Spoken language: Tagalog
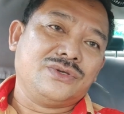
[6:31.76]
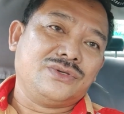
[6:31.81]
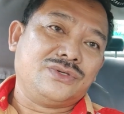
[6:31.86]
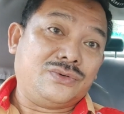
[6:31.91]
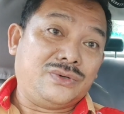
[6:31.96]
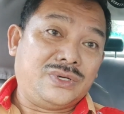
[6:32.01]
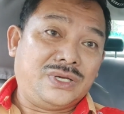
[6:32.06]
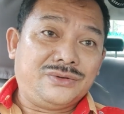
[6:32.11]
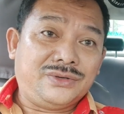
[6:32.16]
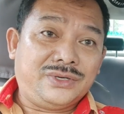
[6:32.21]

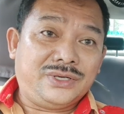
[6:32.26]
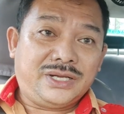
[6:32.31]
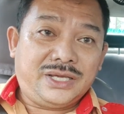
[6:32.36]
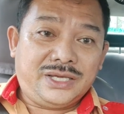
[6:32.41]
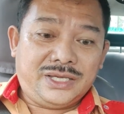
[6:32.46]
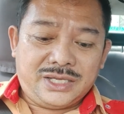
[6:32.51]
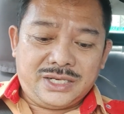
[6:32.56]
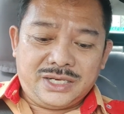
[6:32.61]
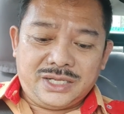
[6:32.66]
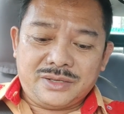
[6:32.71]
So ganun
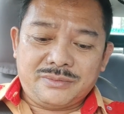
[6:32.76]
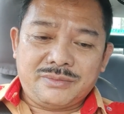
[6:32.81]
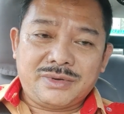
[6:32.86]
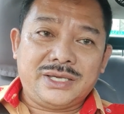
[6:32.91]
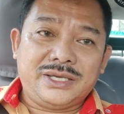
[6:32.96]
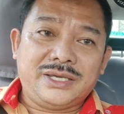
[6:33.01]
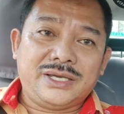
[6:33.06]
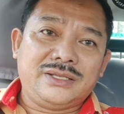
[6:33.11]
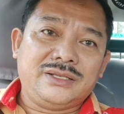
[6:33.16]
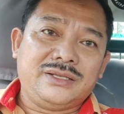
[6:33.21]
nangyari
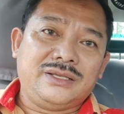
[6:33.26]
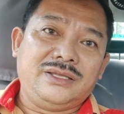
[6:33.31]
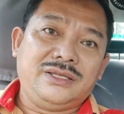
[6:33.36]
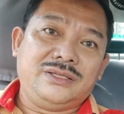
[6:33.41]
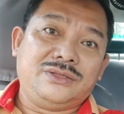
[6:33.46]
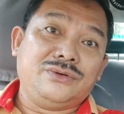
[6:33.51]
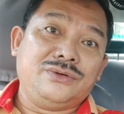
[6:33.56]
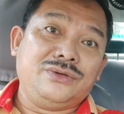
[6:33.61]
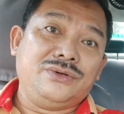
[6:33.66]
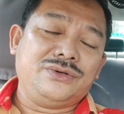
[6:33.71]
kabayan.
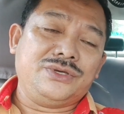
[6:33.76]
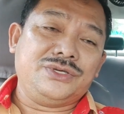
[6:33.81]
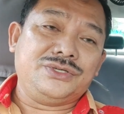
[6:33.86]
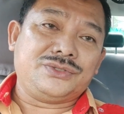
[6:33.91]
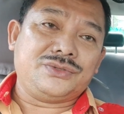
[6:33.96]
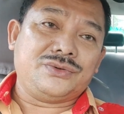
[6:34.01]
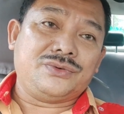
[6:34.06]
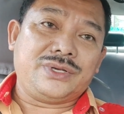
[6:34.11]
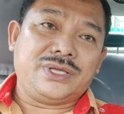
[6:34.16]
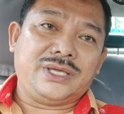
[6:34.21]
Ito yung
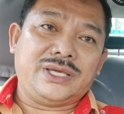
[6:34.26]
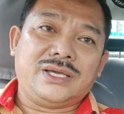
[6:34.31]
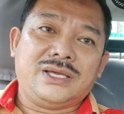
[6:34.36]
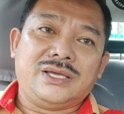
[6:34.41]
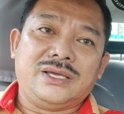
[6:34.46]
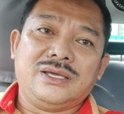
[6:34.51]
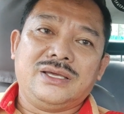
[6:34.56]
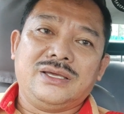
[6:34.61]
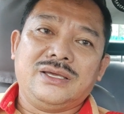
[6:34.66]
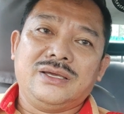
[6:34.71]
istorya.
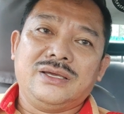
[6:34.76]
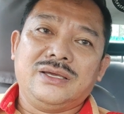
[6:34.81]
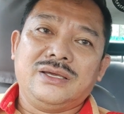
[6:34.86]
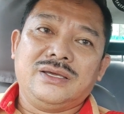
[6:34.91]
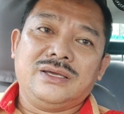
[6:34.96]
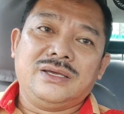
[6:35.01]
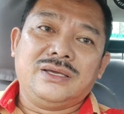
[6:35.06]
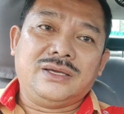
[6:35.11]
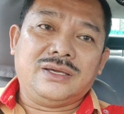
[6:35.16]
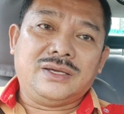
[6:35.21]

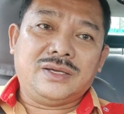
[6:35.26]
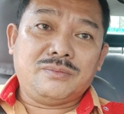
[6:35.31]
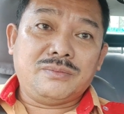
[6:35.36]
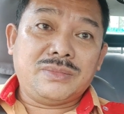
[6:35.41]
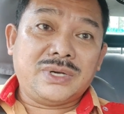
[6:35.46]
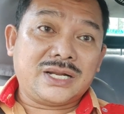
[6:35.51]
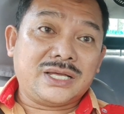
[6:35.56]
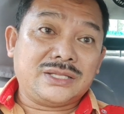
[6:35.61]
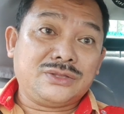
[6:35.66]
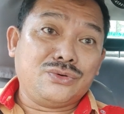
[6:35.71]

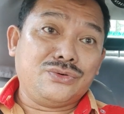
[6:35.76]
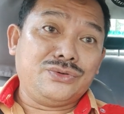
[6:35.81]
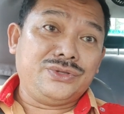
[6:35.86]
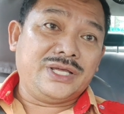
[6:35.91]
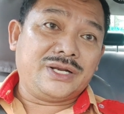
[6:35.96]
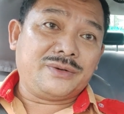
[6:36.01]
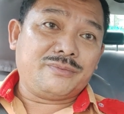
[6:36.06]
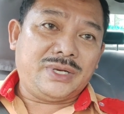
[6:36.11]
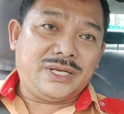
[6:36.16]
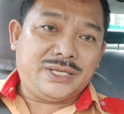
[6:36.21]

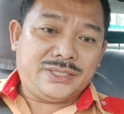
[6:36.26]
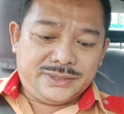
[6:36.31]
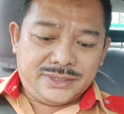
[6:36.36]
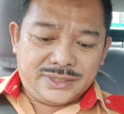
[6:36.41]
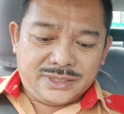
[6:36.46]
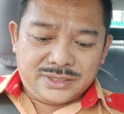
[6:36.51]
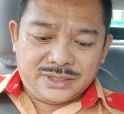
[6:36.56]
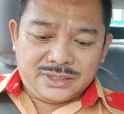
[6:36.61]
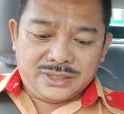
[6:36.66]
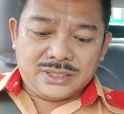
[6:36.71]
Maratoner pala
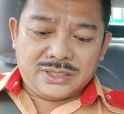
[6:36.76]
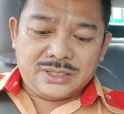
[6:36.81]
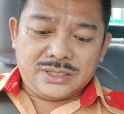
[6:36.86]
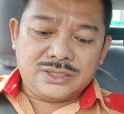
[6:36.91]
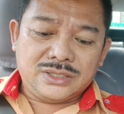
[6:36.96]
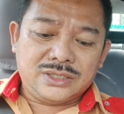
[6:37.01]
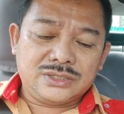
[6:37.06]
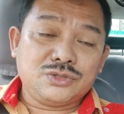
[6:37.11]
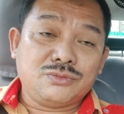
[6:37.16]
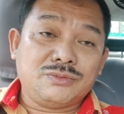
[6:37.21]
siya nag
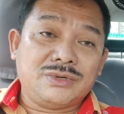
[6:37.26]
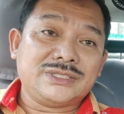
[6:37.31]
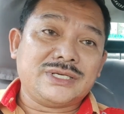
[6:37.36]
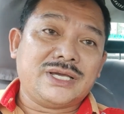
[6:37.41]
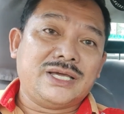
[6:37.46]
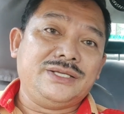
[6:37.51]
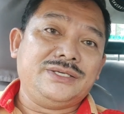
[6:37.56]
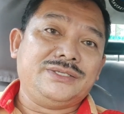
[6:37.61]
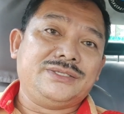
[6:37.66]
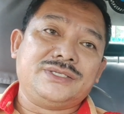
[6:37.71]
uh,
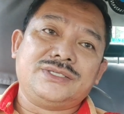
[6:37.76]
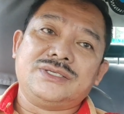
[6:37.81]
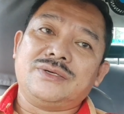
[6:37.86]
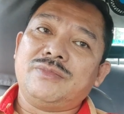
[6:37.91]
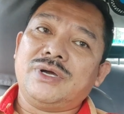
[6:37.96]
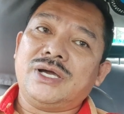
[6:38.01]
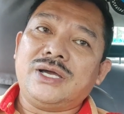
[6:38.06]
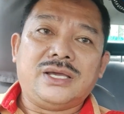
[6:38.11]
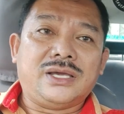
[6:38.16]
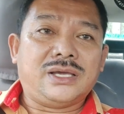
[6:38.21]
sumasali siya sa
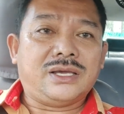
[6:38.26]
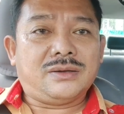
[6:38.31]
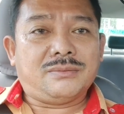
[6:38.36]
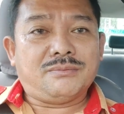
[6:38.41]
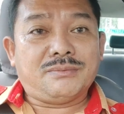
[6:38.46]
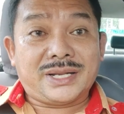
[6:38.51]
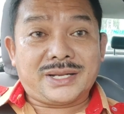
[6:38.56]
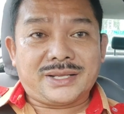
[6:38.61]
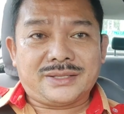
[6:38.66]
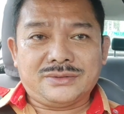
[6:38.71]
mga
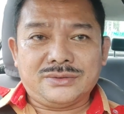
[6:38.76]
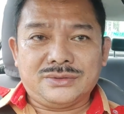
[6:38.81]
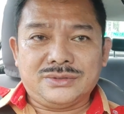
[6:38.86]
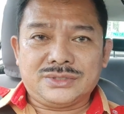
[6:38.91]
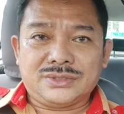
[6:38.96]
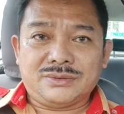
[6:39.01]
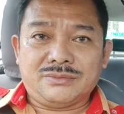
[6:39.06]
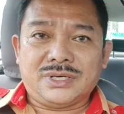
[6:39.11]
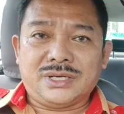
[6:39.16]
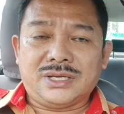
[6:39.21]
marathon
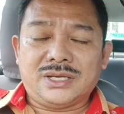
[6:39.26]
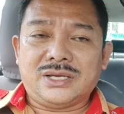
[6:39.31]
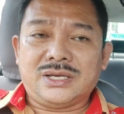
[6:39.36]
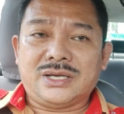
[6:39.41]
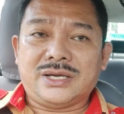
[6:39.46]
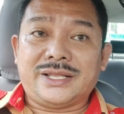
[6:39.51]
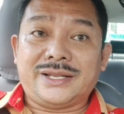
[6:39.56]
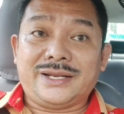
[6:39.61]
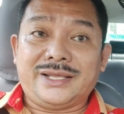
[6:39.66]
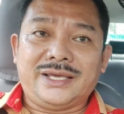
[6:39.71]
sa mga
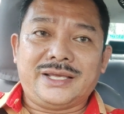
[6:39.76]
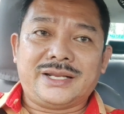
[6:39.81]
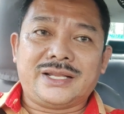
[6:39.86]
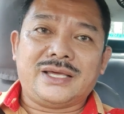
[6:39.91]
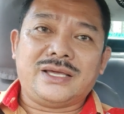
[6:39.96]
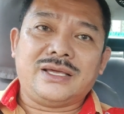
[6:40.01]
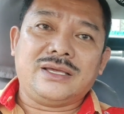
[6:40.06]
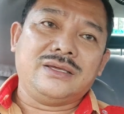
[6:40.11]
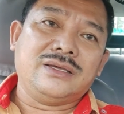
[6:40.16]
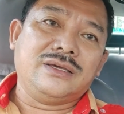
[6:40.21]

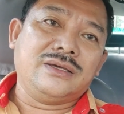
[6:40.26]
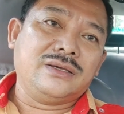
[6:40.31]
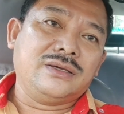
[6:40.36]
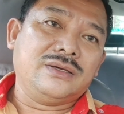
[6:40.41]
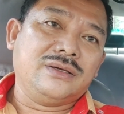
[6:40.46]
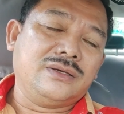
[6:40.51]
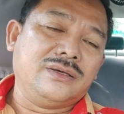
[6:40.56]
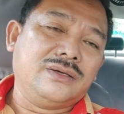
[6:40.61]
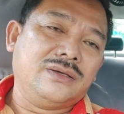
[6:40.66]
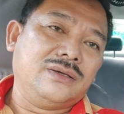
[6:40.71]
karera.
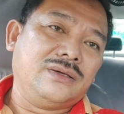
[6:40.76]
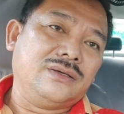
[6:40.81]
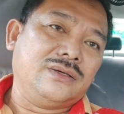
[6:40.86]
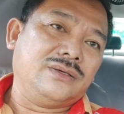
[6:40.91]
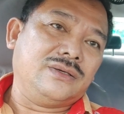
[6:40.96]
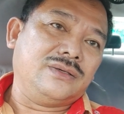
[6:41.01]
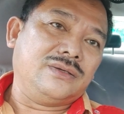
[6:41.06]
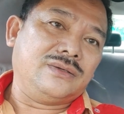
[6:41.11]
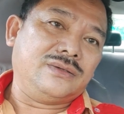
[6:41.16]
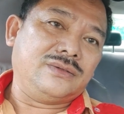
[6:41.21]

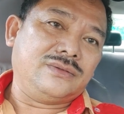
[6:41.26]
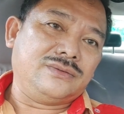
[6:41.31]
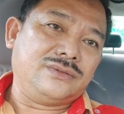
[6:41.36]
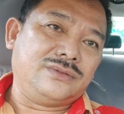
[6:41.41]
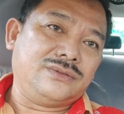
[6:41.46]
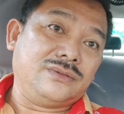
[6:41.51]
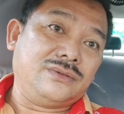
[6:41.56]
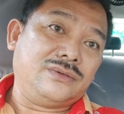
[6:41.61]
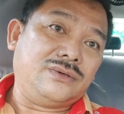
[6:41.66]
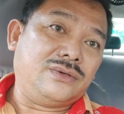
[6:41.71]

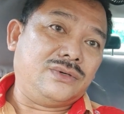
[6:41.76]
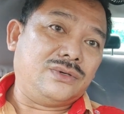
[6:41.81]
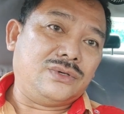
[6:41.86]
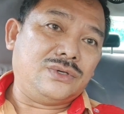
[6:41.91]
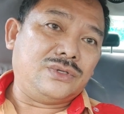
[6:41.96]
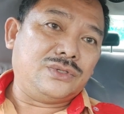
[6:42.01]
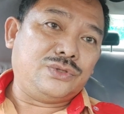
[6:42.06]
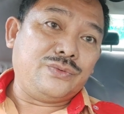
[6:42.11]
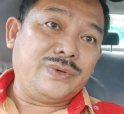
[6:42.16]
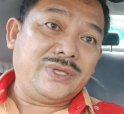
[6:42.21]
So
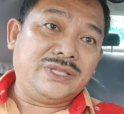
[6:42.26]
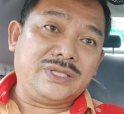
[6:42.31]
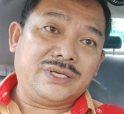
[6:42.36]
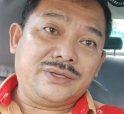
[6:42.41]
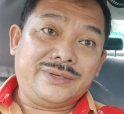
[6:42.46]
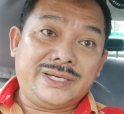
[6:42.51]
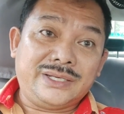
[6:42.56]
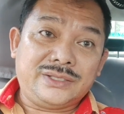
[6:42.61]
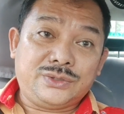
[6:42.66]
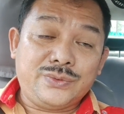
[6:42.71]

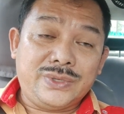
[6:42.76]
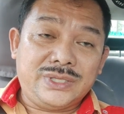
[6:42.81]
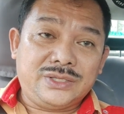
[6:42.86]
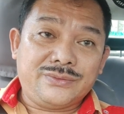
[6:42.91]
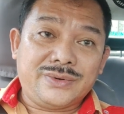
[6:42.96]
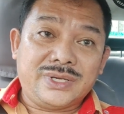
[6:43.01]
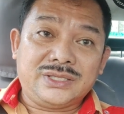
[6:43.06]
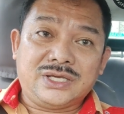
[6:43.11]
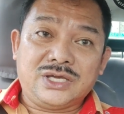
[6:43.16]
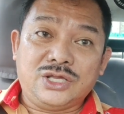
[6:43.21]
20,
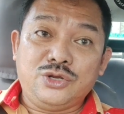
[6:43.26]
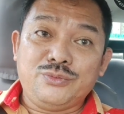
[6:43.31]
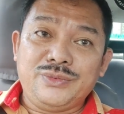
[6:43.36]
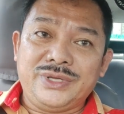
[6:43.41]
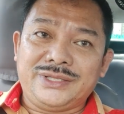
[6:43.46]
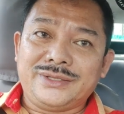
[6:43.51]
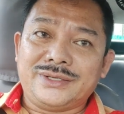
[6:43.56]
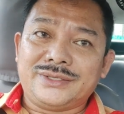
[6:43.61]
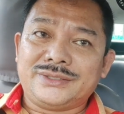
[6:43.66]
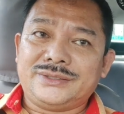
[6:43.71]
21
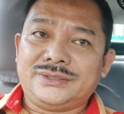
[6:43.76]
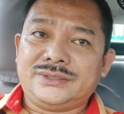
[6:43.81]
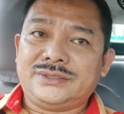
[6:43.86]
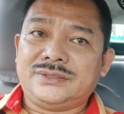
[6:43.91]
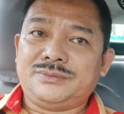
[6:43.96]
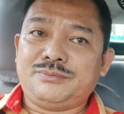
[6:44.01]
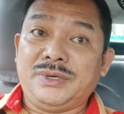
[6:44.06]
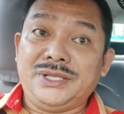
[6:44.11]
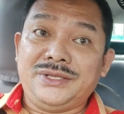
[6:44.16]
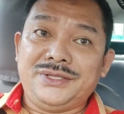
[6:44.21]
kilometers
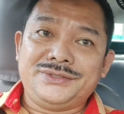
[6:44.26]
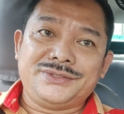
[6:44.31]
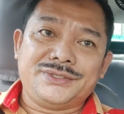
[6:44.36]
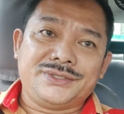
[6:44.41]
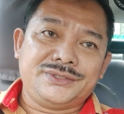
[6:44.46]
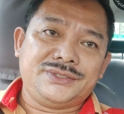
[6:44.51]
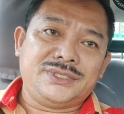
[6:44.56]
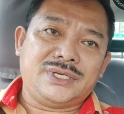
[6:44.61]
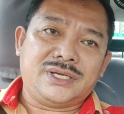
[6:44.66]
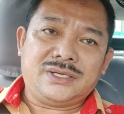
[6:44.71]

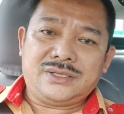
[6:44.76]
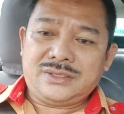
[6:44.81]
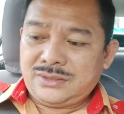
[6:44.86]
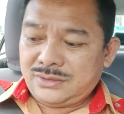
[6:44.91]
finisher siya.